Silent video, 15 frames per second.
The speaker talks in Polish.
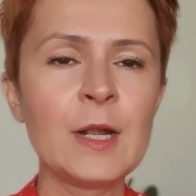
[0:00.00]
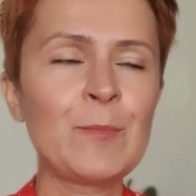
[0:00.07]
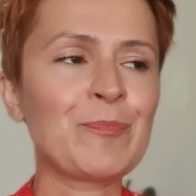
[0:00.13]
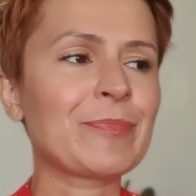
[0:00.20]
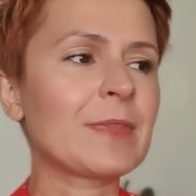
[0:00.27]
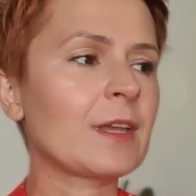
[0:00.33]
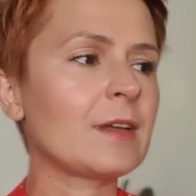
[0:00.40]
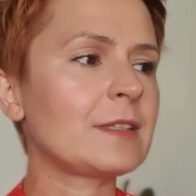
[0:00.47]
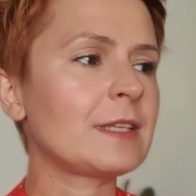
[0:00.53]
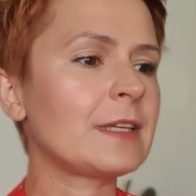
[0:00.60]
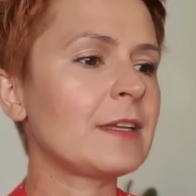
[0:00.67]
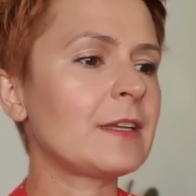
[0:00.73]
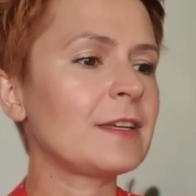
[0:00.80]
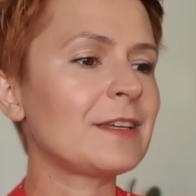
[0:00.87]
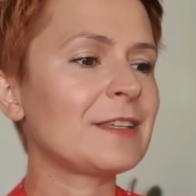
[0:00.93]
mm,
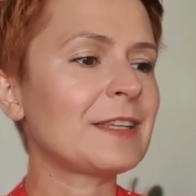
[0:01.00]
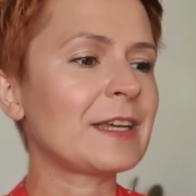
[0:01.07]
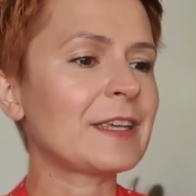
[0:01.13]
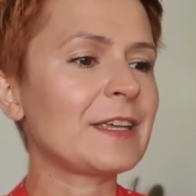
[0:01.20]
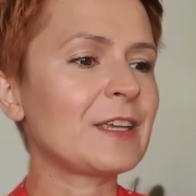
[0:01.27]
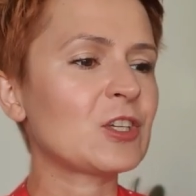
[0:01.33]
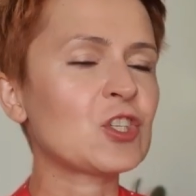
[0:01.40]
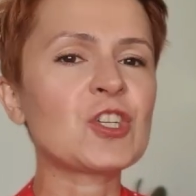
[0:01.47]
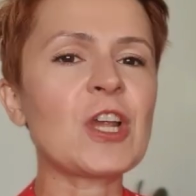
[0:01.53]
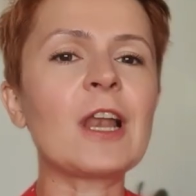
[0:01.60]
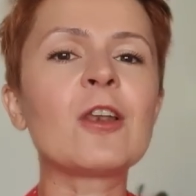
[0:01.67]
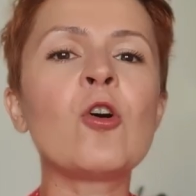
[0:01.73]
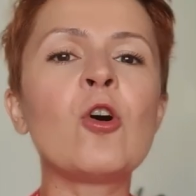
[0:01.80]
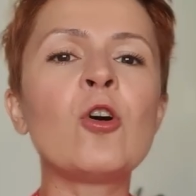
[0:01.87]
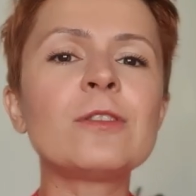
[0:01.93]
tej e, takiej
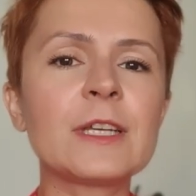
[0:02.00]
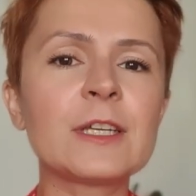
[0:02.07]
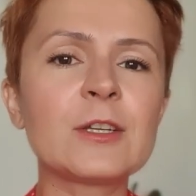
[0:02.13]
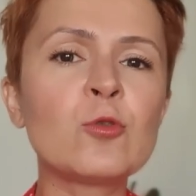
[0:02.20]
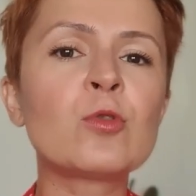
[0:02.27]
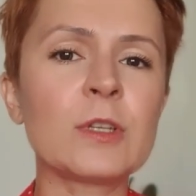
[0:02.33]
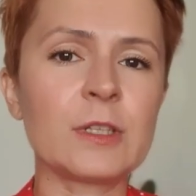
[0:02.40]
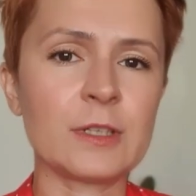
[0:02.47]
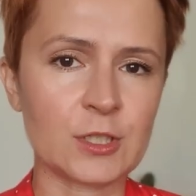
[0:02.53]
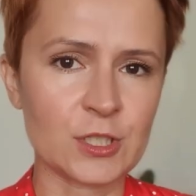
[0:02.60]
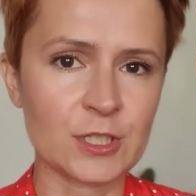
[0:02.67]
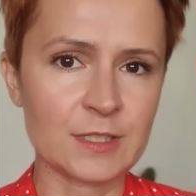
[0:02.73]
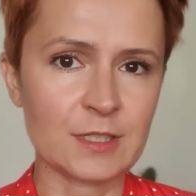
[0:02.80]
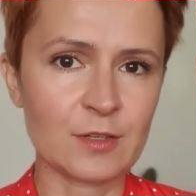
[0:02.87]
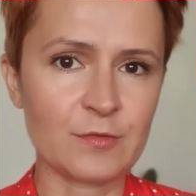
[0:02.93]
szalonej góry
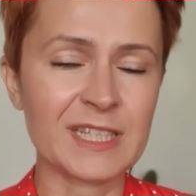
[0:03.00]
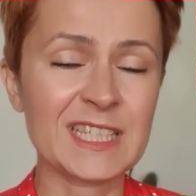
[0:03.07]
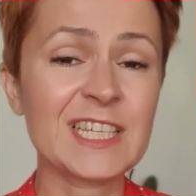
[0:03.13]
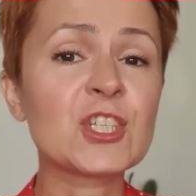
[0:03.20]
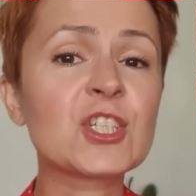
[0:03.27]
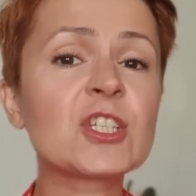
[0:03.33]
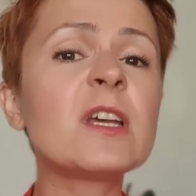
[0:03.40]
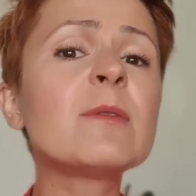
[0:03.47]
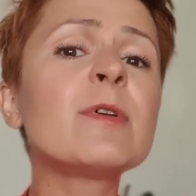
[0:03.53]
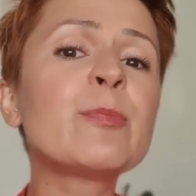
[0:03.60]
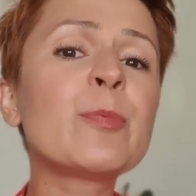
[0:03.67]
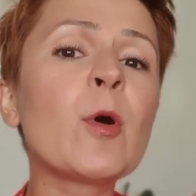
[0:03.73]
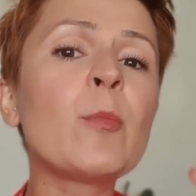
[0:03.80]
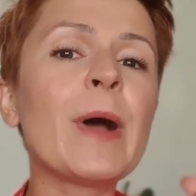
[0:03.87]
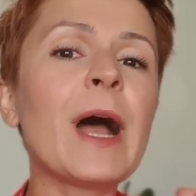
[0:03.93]
naszej sylwetki, żeby
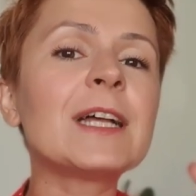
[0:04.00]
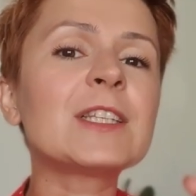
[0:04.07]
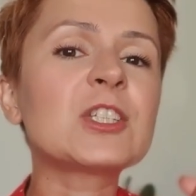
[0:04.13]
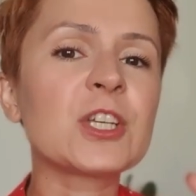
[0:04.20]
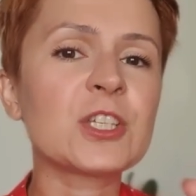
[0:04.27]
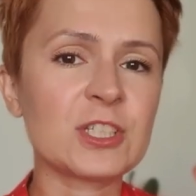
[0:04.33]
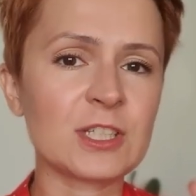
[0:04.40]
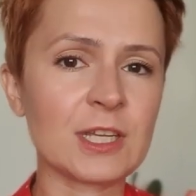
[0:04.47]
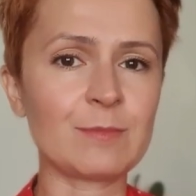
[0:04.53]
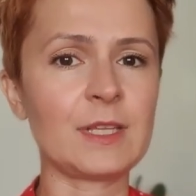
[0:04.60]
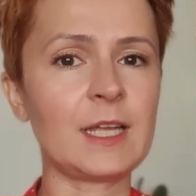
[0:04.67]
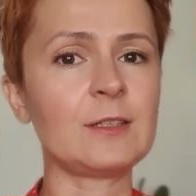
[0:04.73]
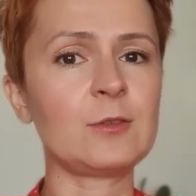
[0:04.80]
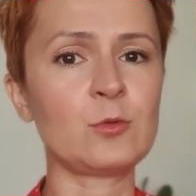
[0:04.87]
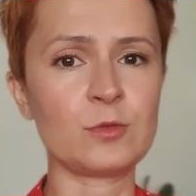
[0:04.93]
popatrzeć tam
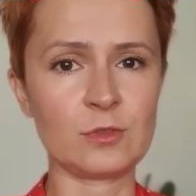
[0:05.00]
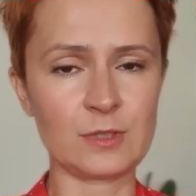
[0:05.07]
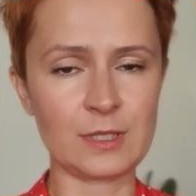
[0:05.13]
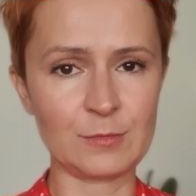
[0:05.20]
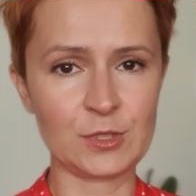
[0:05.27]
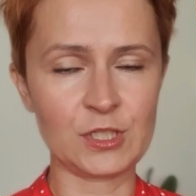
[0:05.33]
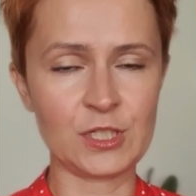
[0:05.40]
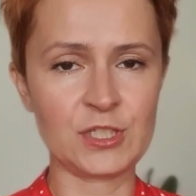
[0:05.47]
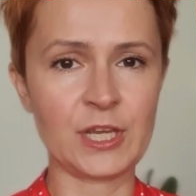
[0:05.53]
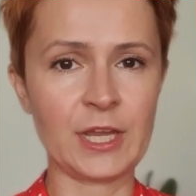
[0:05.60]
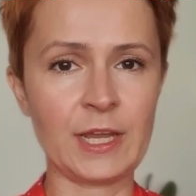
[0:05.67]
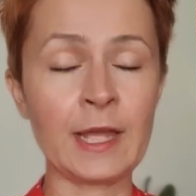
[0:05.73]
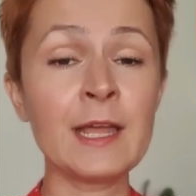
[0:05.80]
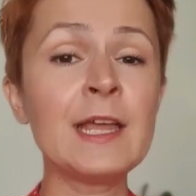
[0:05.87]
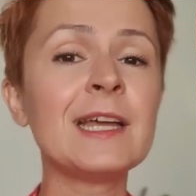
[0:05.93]
na dół, co tam się
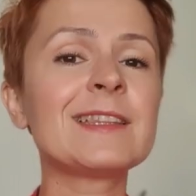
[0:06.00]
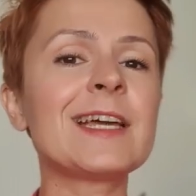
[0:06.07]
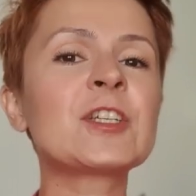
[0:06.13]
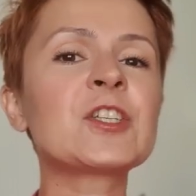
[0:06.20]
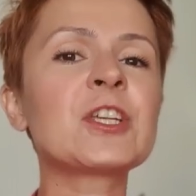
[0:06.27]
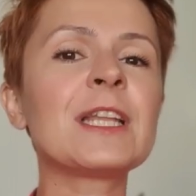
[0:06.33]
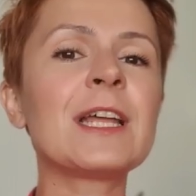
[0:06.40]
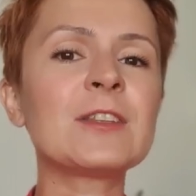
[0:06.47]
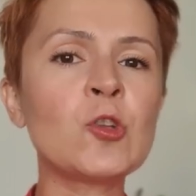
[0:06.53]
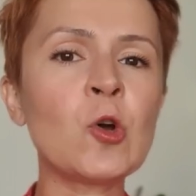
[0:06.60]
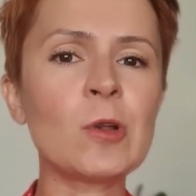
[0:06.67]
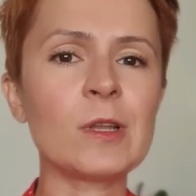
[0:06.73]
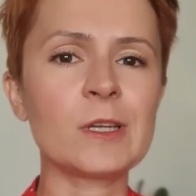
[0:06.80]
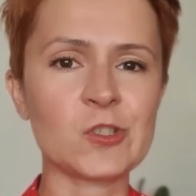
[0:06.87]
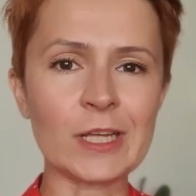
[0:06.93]
dzieje. Także na
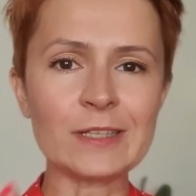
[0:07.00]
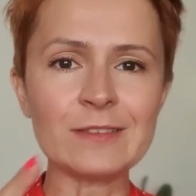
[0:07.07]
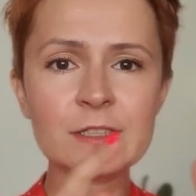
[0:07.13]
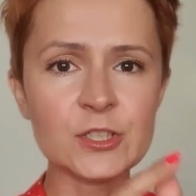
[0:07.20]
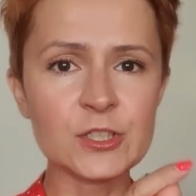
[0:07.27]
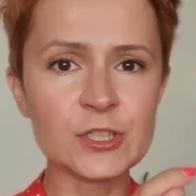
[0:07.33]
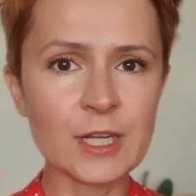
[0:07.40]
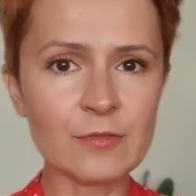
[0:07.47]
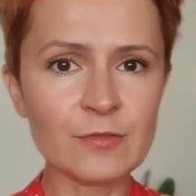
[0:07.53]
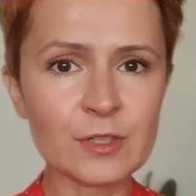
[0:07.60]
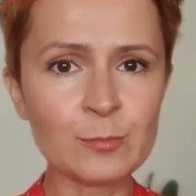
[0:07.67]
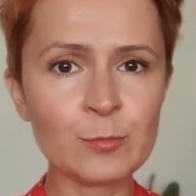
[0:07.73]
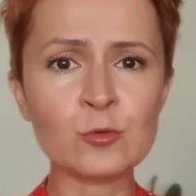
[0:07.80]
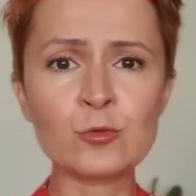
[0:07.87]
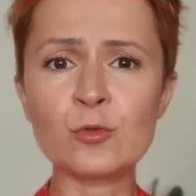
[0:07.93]
dole żadnych
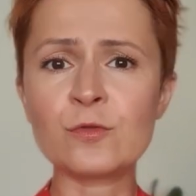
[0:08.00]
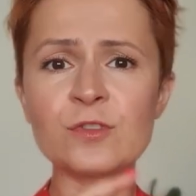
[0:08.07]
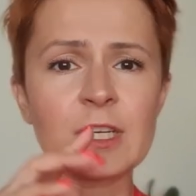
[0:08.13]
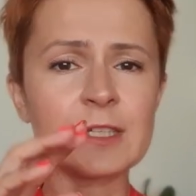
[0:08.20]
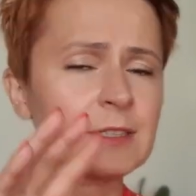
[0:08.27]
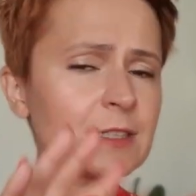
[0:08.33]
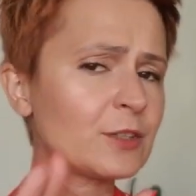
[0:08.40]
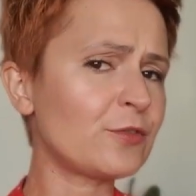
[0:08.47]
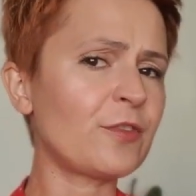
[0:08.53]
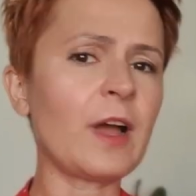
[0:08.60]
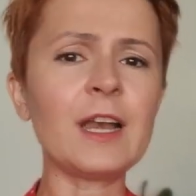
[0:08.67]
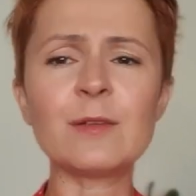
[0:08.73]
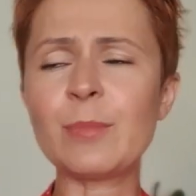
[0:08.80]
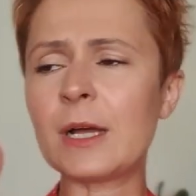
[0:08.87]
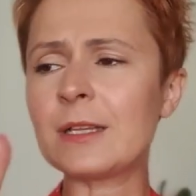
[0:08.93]
ciekawych butów, żadnych
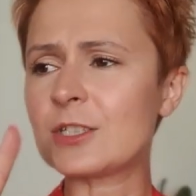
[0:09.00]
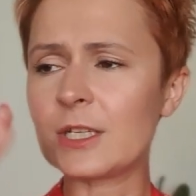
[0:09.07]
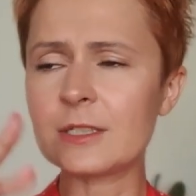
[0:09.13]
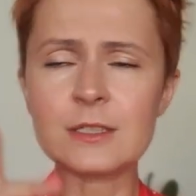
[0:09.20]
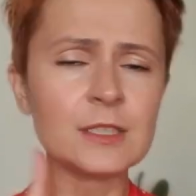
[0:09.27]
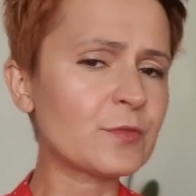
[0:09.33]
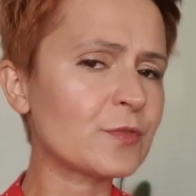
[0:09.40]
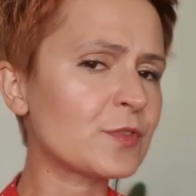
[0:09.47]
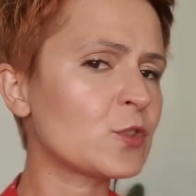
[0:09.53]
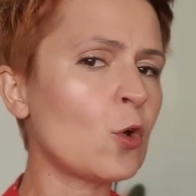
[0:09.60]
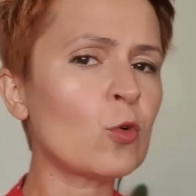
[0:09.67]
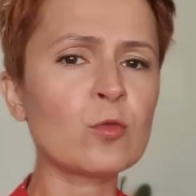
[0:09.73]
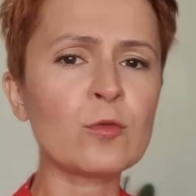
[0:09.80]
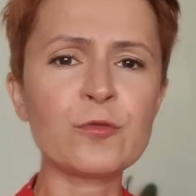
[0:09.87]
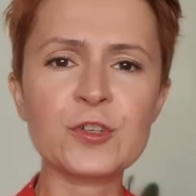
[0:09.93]
falban, żadnych
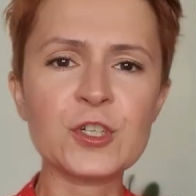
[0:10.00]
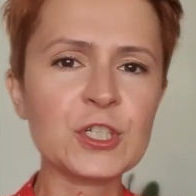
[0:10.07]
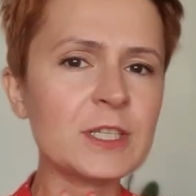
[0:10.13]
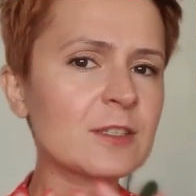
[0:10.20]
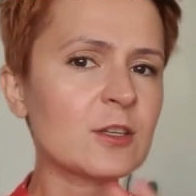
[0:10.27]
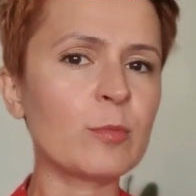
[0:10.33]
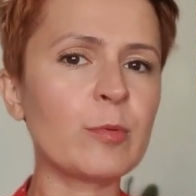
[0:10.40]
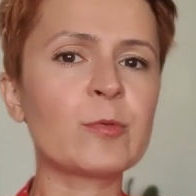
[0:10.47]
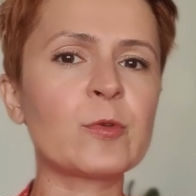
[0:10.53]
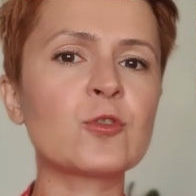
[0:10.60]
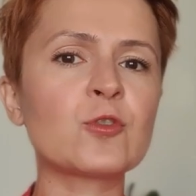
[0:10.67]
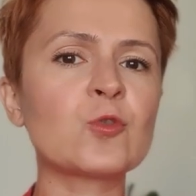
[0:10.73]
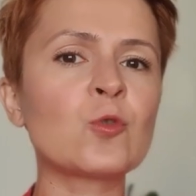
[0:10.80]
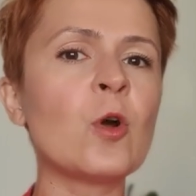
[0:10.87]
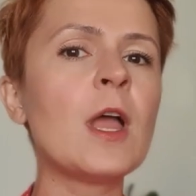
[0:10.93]
wzorów, wszystko po
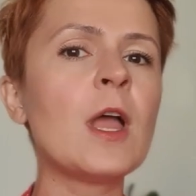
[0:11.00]
prostu